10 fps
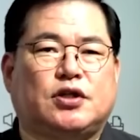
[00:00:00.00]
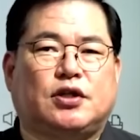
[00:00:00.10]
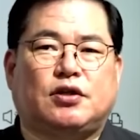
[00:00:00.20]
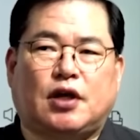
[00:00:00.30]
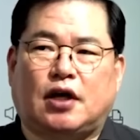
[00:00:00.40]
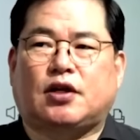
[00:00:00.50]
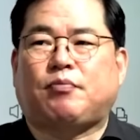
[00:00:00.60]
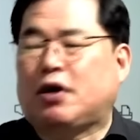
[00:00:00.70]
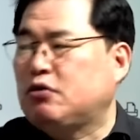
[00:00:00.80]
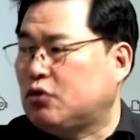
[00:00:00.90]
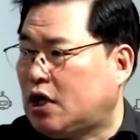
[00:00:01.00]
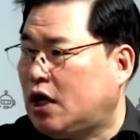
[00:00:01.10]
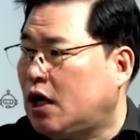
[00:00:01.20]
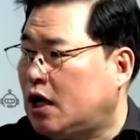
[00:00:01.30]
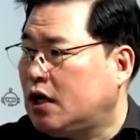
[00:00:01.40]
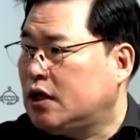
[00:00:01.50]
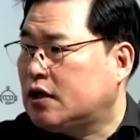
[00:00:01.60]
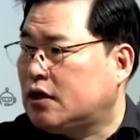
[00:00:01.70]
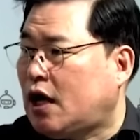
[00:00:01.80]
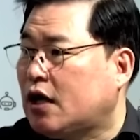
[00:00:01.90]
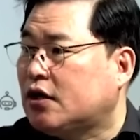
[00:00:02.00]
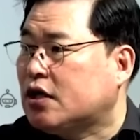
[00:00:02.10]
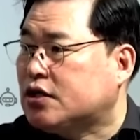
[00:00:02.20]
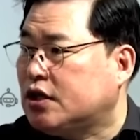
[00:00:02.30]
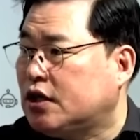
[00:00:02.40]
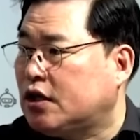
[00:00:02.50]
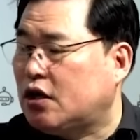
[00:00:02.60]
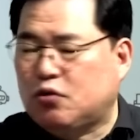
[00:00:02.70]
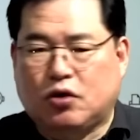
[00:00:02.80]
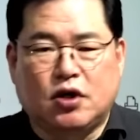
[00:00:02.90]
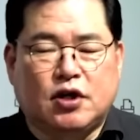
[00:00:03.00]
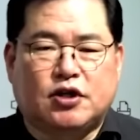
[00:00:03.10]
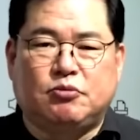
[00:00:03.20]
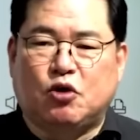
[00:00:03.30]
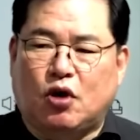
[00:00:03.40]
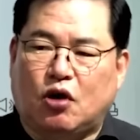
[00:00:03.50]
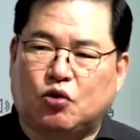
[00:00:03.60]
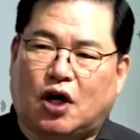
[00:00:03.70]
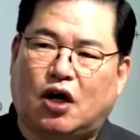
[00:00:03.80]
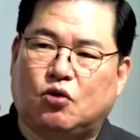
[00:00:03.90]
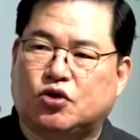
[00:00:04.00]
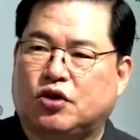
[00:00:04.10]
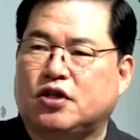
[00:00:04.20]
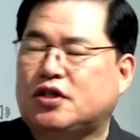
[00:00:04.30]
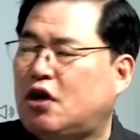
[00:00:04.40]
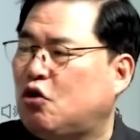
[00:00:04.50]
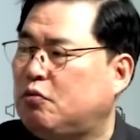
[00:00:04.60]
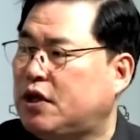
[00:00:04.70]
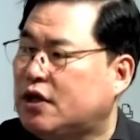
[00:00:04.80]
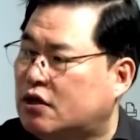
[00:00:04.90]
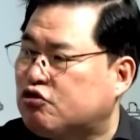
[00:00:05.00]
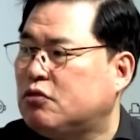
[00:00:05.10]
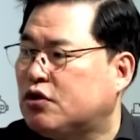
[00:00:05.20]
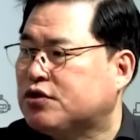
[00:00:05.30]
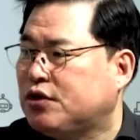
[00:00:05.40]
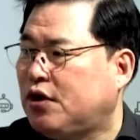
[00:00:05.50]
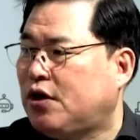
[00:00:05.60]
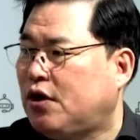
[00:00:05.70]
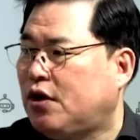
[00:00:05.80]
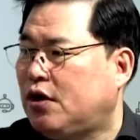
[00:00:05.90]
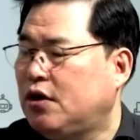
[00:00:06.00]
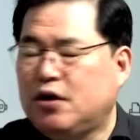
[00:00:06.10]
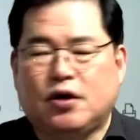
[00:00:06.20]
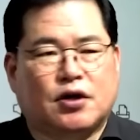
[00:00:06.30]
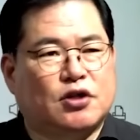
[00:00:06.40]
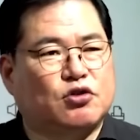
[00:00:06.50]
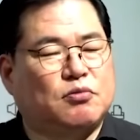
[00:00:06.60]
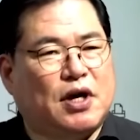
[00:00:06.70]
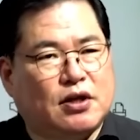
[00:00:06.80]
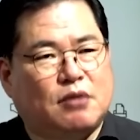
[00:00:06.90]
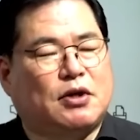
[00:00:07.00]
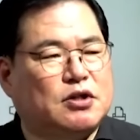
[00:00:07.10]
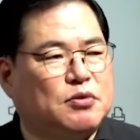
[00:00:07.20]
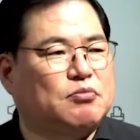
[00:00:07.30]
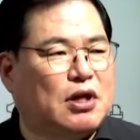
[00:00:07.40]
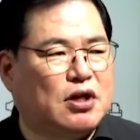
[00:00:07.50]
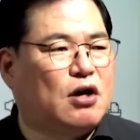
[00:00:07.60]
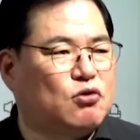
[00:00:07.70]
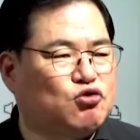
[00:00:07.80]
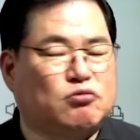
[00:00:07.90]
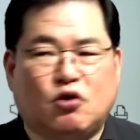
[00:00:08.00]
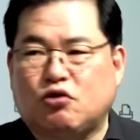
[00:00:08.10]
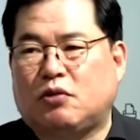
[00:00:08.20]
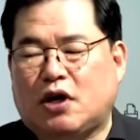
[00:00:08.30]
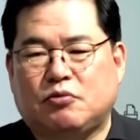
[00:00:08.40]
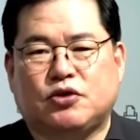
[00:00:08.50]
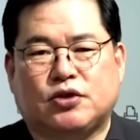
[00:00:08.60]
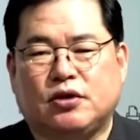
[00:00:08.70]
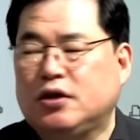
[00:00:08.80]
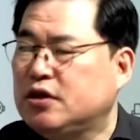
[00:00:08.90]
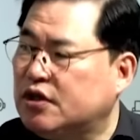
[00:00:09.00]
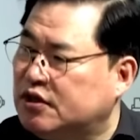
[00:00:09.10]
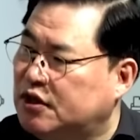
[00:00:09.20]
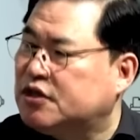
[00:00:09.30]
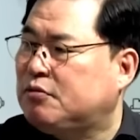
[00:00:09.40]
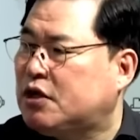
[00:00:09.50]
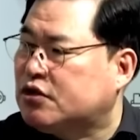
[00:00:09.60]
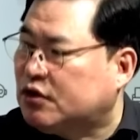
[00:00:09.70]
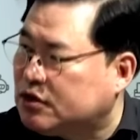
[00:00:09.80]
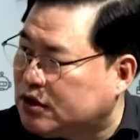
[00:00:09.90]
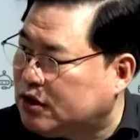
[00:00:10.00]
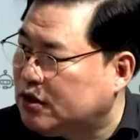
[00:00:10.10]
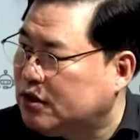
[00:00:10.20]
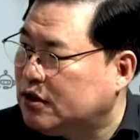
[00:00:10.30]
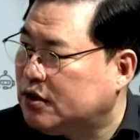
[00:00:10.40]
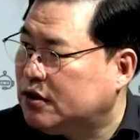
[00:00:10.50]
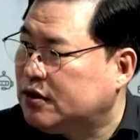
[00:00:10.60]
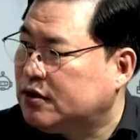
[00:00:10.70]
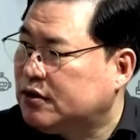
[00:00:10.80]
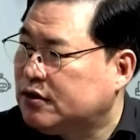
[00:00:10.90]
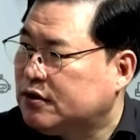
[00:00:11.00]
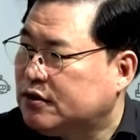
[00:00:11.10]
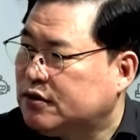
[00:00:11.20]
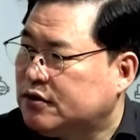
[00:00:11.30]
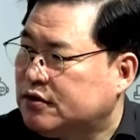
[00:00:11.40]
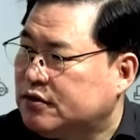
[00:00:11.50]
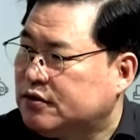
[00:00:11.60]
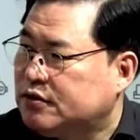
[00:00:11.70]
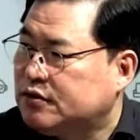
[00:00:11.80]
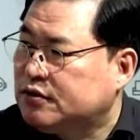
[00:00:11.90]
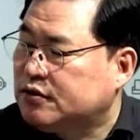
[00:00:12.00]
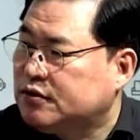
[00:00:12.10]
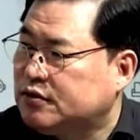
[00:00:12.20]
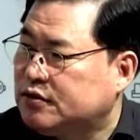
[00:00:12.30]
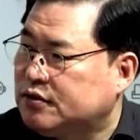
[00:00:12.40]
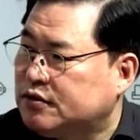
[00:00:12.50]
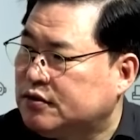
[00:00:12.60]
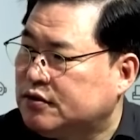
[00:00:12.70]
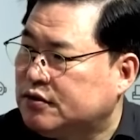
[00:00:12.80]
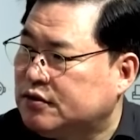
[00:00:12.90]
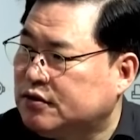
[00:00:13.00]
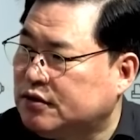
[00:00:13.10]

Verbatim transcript: 이제 아 대빵이구나. 알게 됐지. 그래갖고 음. 김용하고 나하고 정진상하고 맨날 술 먹었어요. 음. 그래가지고 맨날 마시면 만나갖고 술 먹고 막 하면서 이제 의형제 맺은 거지. 아니 걔네들이 다이 유동규를